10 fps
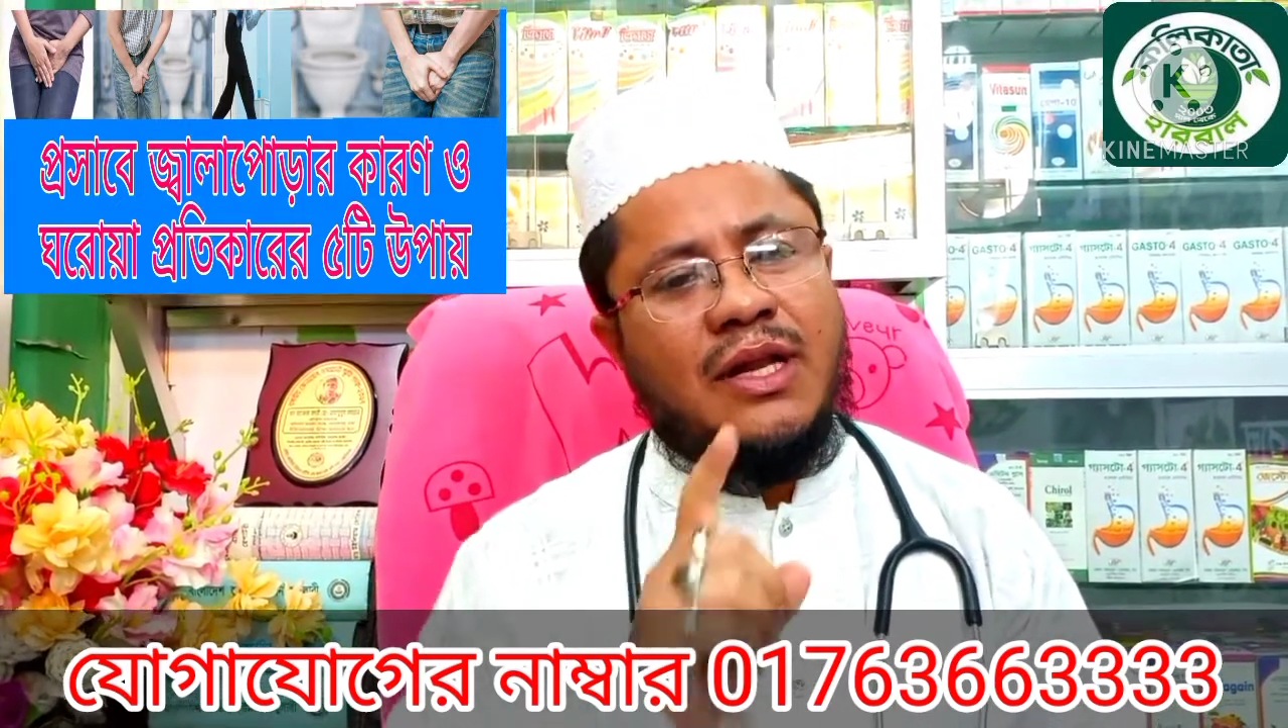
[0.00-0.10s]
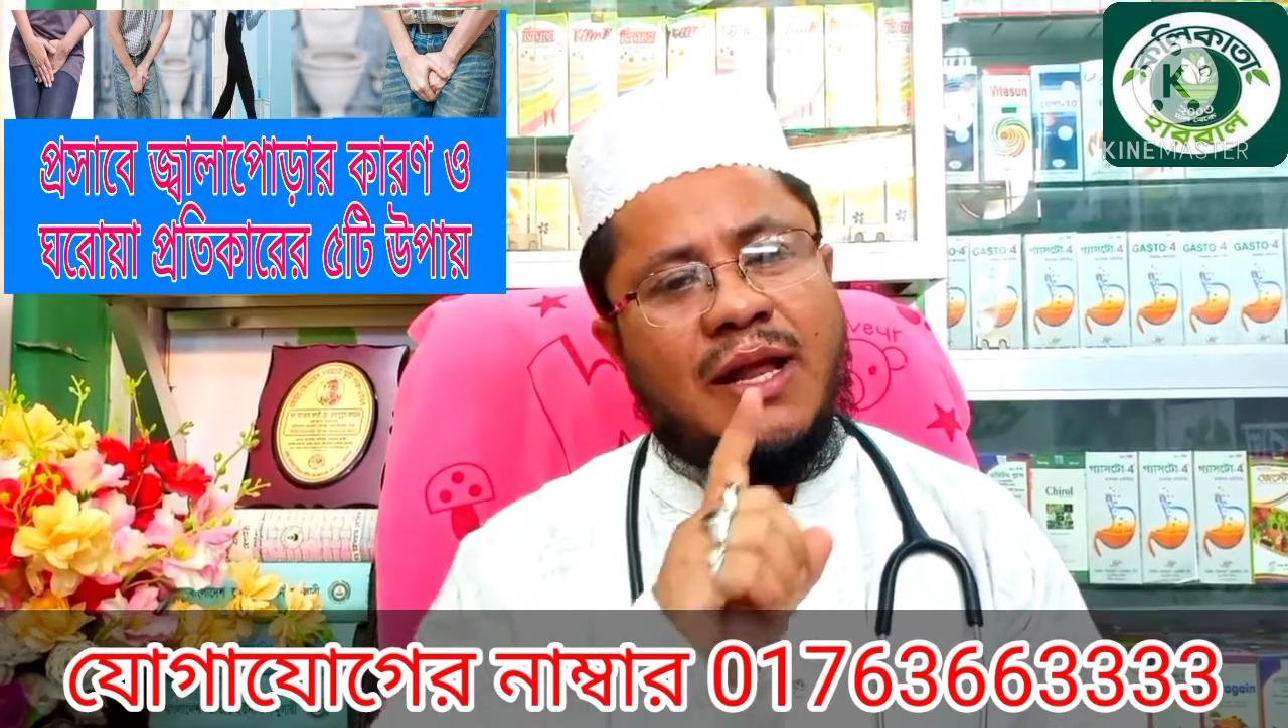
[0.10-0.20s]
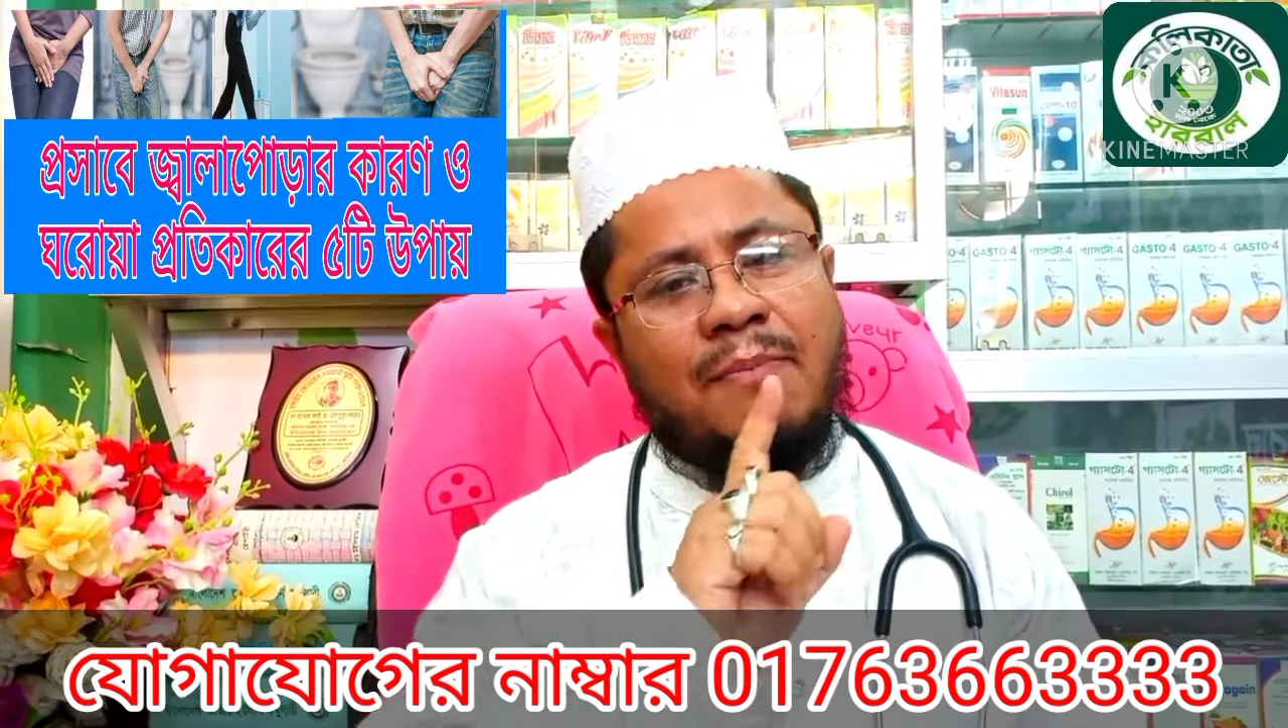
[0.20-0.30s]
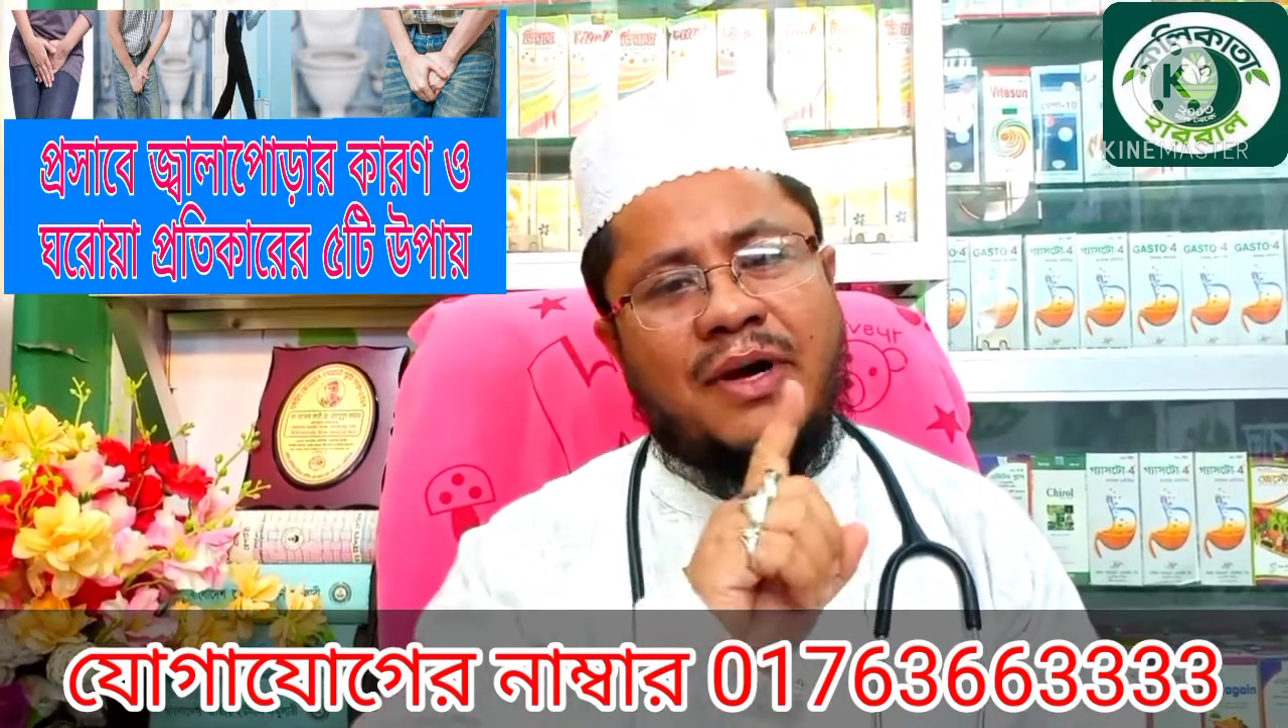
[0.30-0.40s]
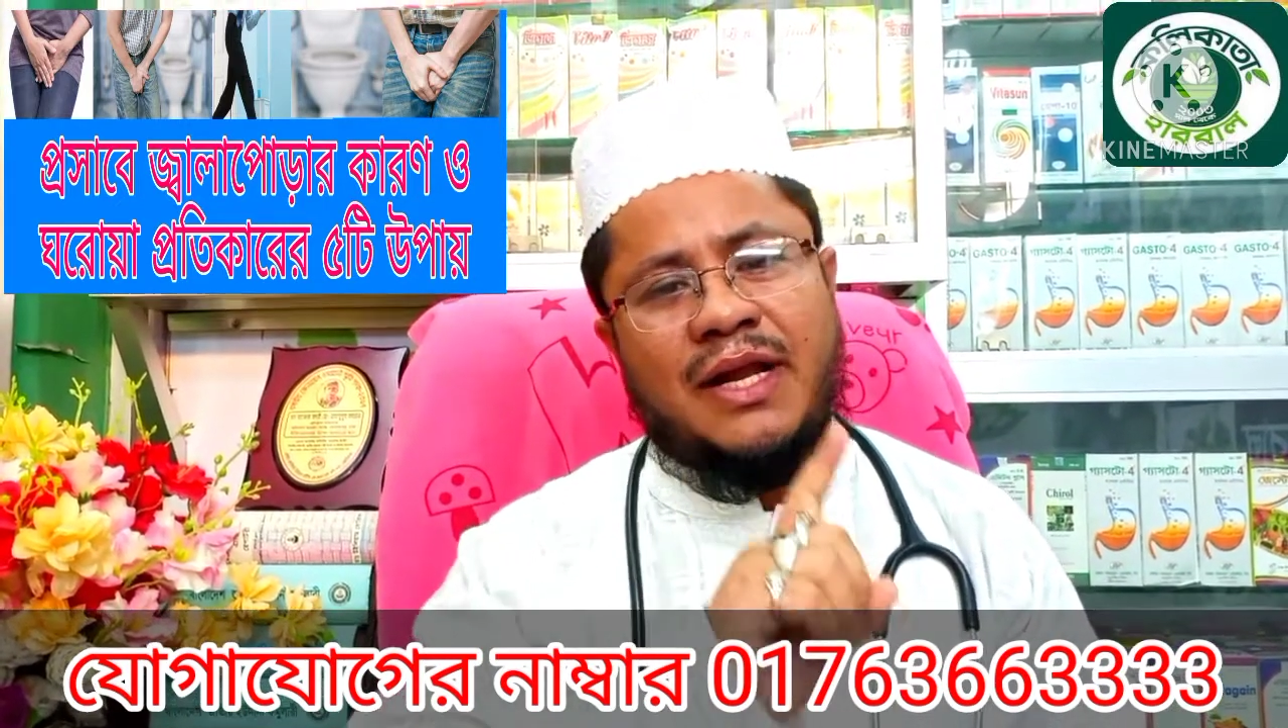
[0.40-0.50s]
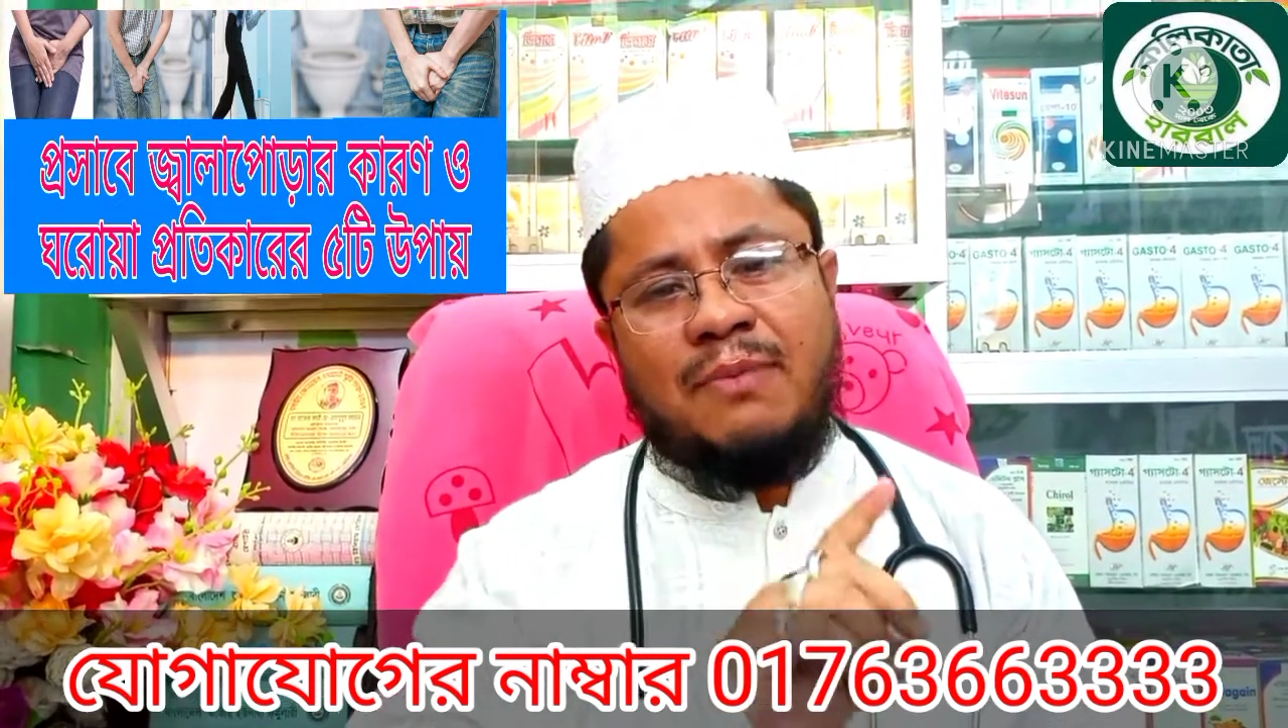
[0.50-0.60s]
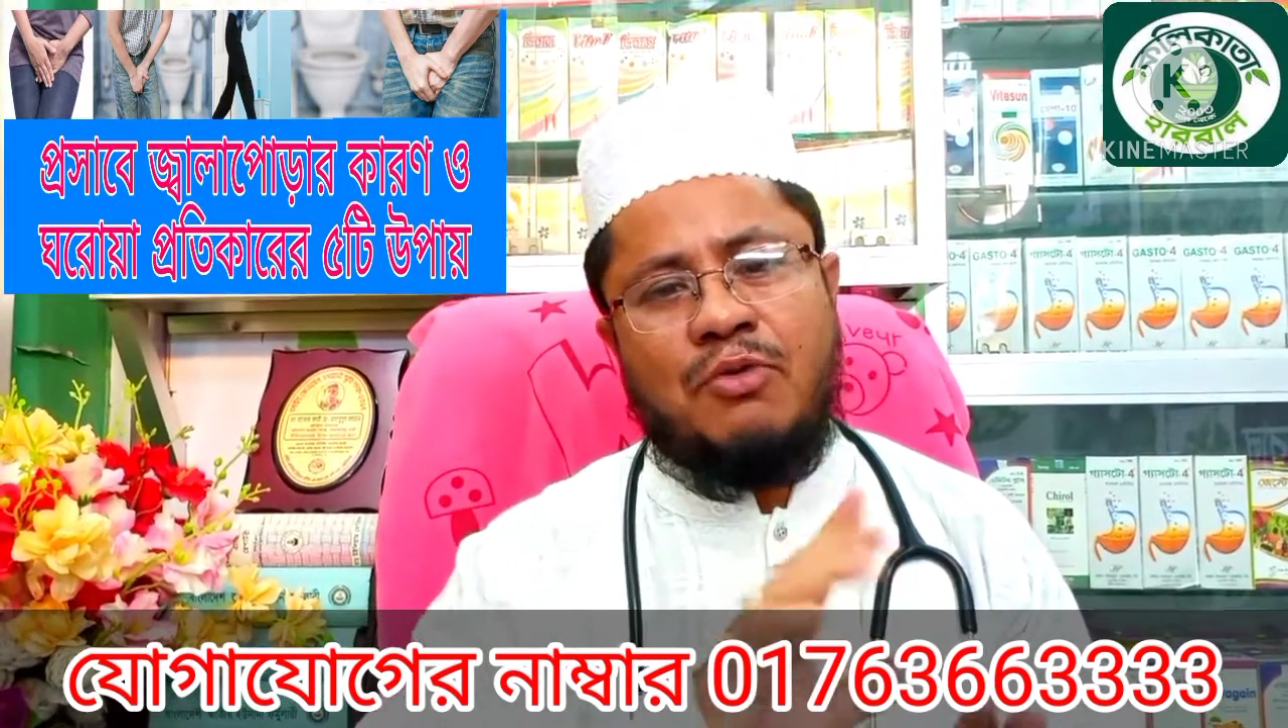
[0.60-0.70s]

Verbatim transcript: নাম্বার এক